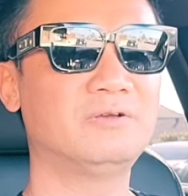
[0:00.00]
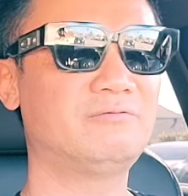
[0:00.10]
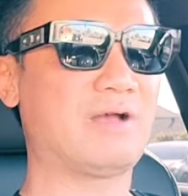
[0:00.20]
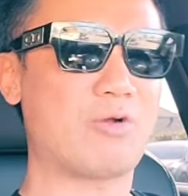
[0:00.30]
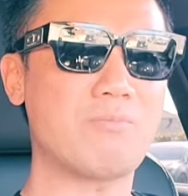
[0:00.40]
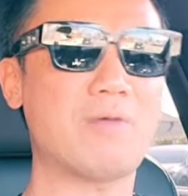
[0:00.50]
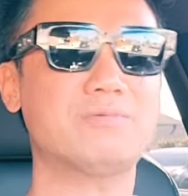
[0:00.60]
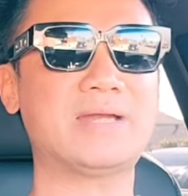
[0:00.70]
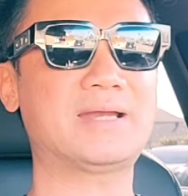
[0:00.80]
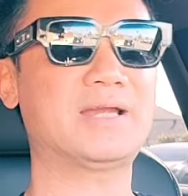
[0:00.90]
và cũng
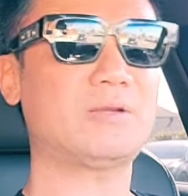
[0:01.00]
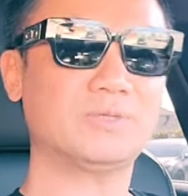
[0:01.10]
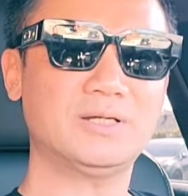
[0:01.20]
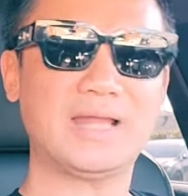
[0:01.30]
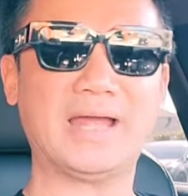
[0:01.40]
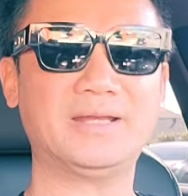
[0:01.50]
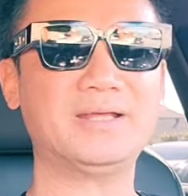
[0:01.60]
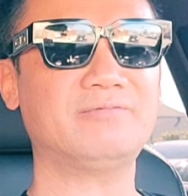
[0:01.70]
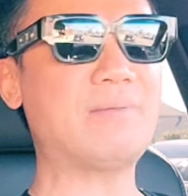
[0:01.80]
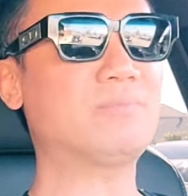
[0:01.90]
mong rằng là trong tương lai
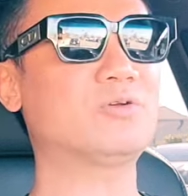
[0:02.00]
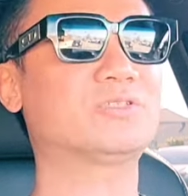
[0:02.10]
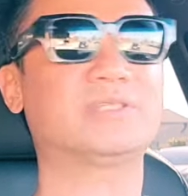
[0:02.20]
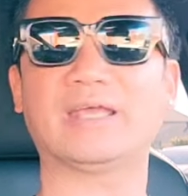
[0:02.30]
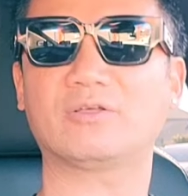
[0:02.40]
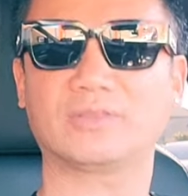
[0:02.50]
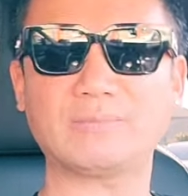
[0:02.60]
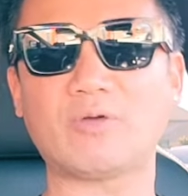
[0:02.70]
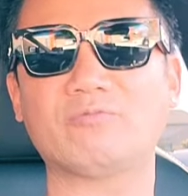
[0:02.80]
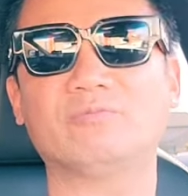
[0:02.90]
đó pháp luật sẽ tiếp
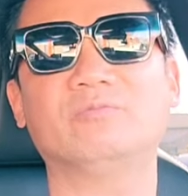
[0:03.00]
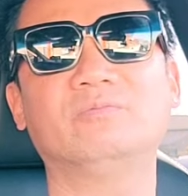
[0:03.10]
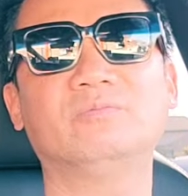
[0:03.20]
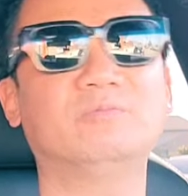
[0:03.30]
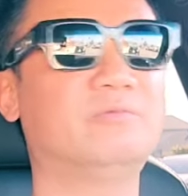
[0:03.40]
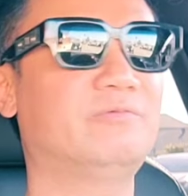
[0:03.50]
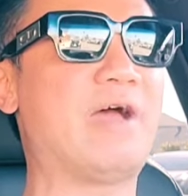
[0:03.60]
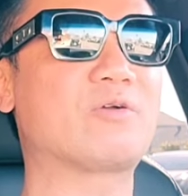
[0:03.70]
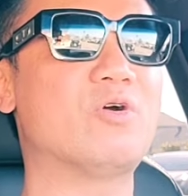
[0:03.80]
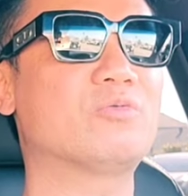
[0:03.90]
tục
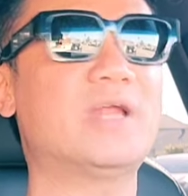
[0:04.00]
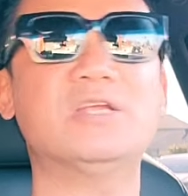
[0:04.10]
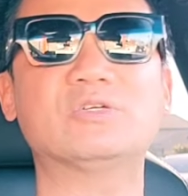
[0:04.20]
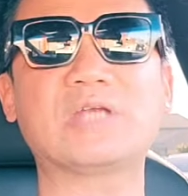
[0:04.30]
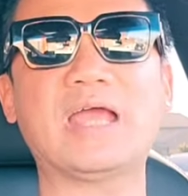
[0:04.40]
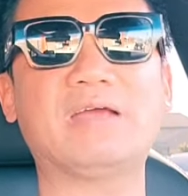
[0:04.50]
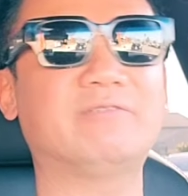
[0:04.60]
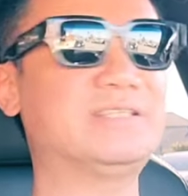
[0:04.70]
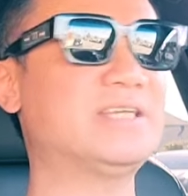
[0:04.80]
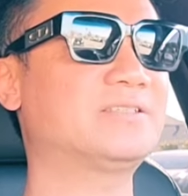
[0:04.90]
vào cuộc để điều tra
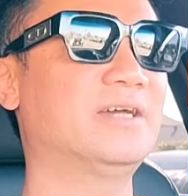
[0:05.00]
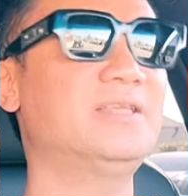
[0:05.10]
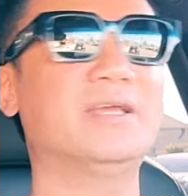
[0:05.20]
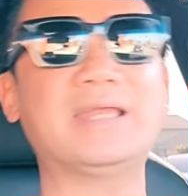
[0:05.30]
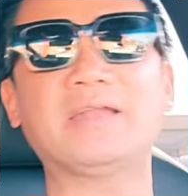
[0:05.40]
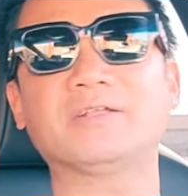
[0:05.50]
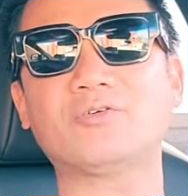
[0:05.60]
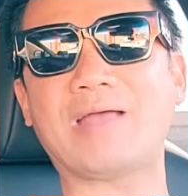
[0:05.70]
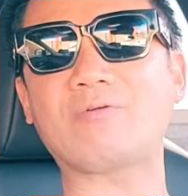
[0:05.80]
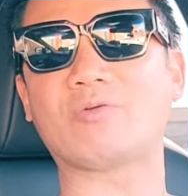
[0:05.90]
và xét xử những cái lá đơn tố
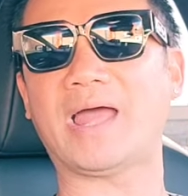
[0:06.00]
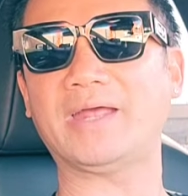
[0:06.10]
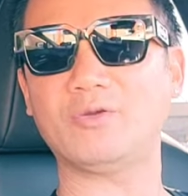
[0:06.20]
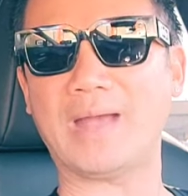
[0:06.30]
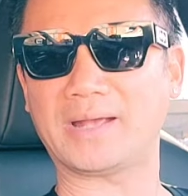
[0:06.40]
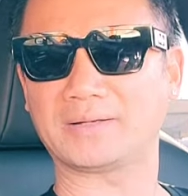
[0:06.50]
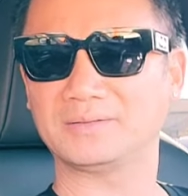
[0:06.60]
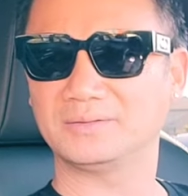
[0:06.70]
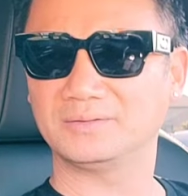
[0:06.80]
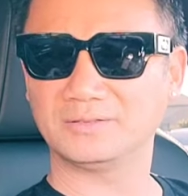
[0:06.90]
cáo còn lại của bà Hằng
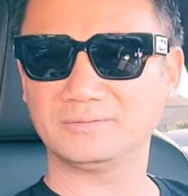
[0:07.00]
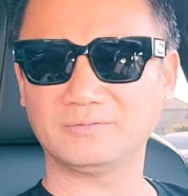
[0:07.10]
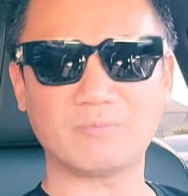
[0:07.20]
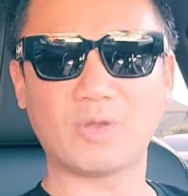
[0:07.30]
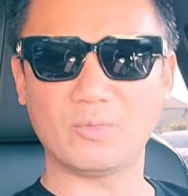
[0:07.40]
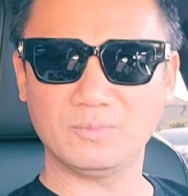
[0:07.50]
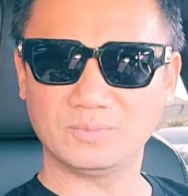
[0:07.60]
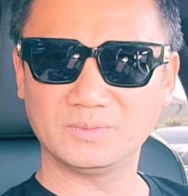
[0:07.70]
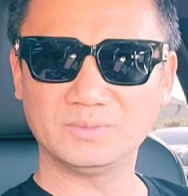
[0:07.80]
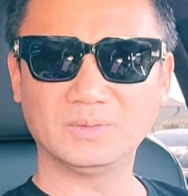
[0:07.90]
và ông Dũng
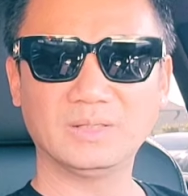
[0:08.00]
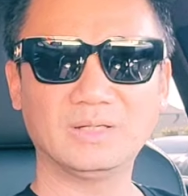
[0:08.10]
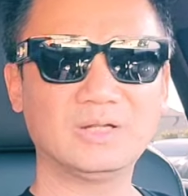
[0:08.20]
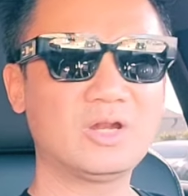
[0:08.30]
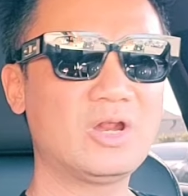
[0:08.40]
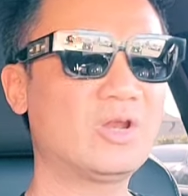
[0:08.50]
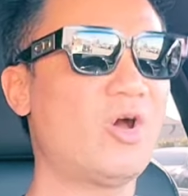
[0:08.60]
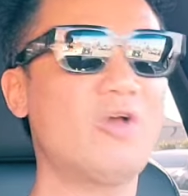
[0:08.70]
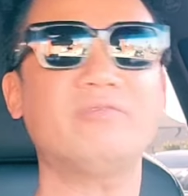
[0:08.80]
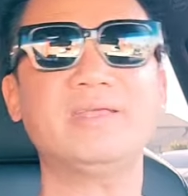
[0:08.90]

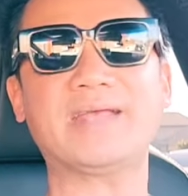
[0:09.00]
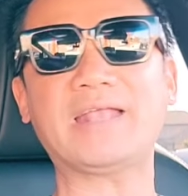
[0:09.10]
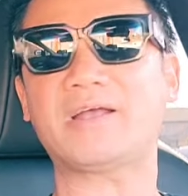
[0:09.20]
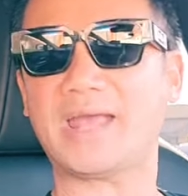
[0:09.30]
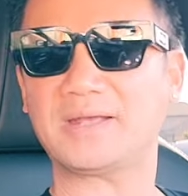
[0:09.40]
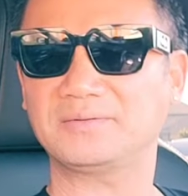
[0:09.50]
đối với những cá nhân khác